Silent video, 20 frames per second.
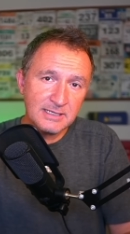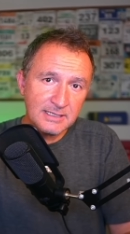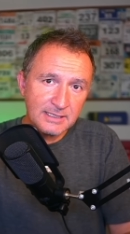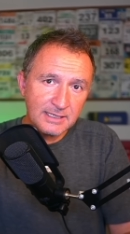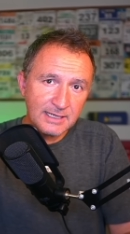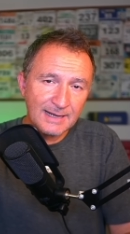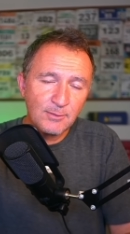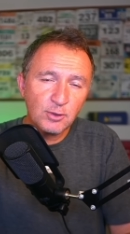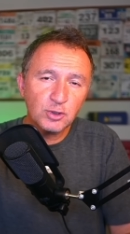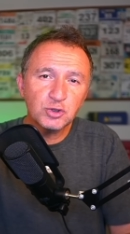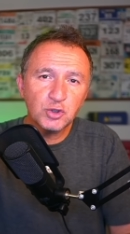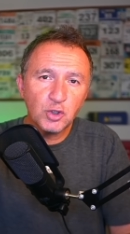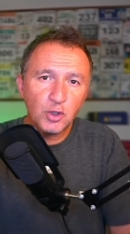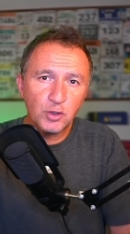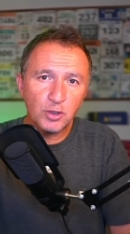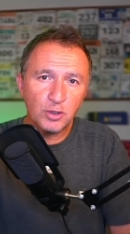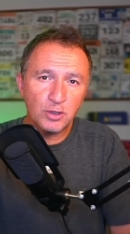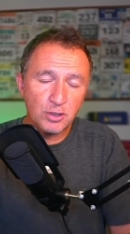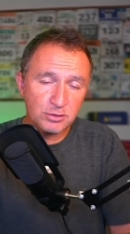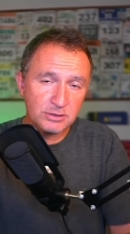dejamos
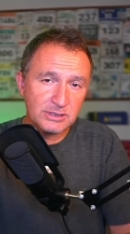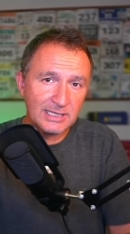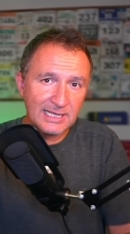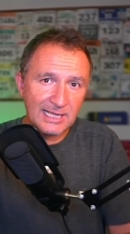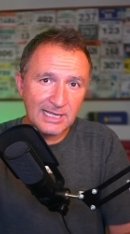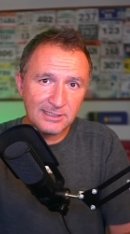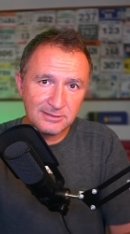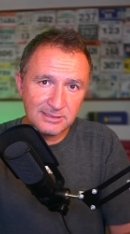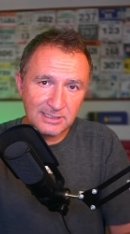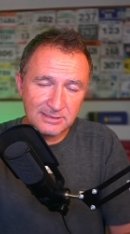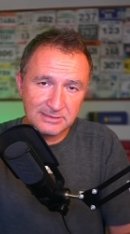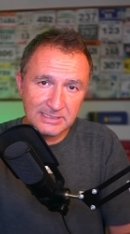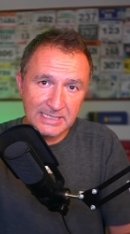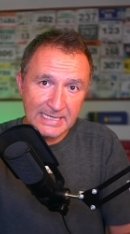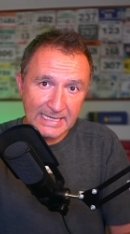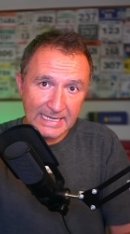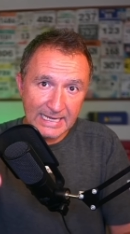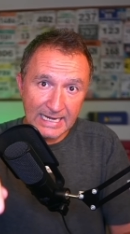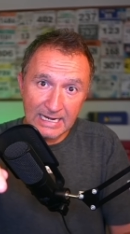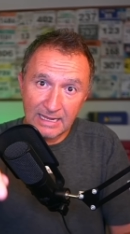todos los enlaces
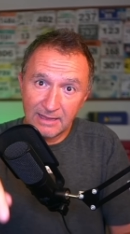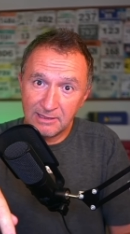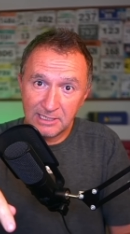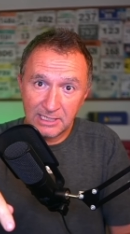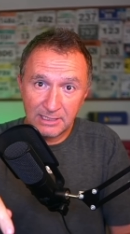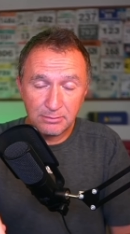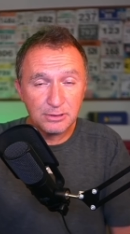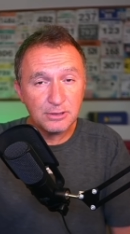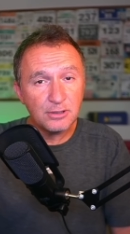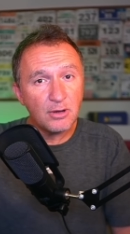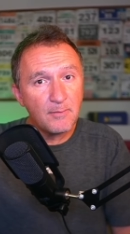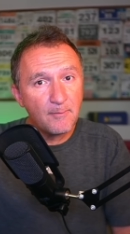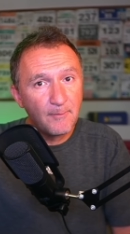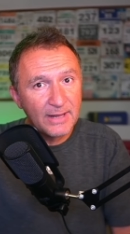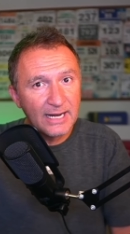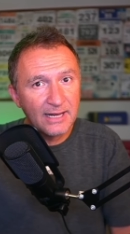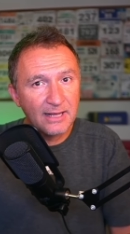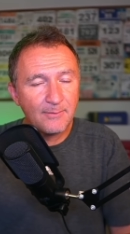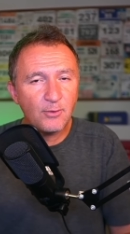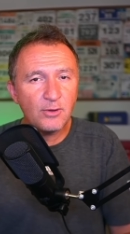en la descripción
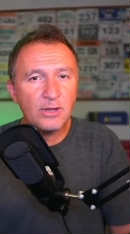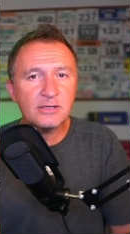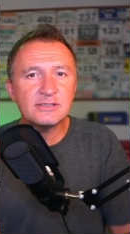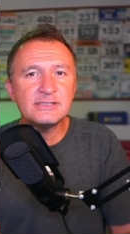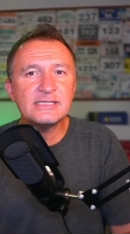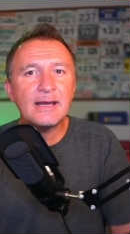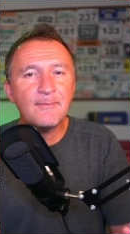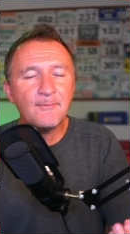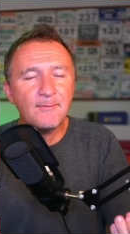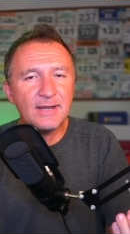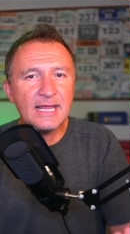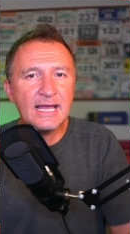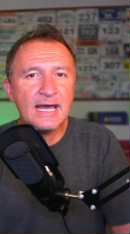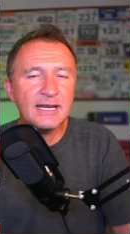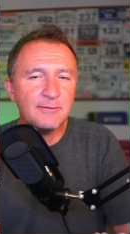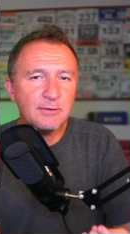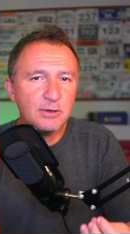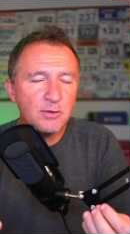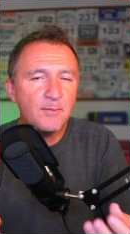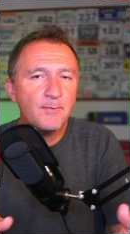para que puedas ir a ampliar y
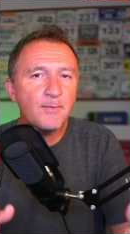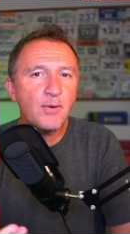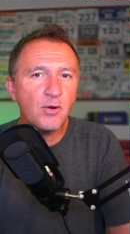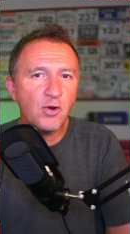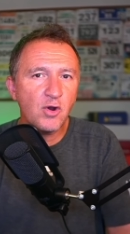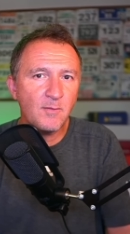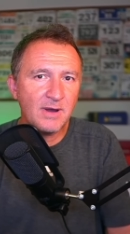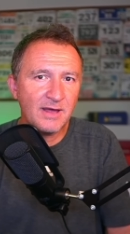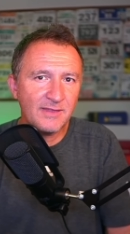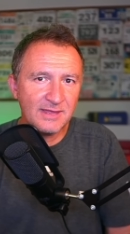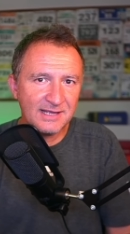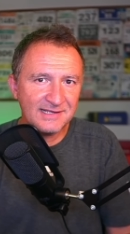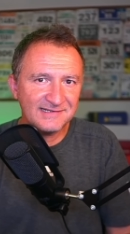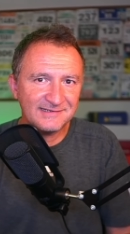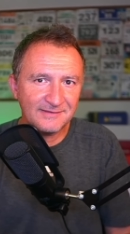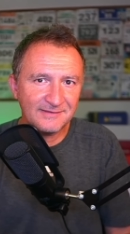ver un poco más de qué se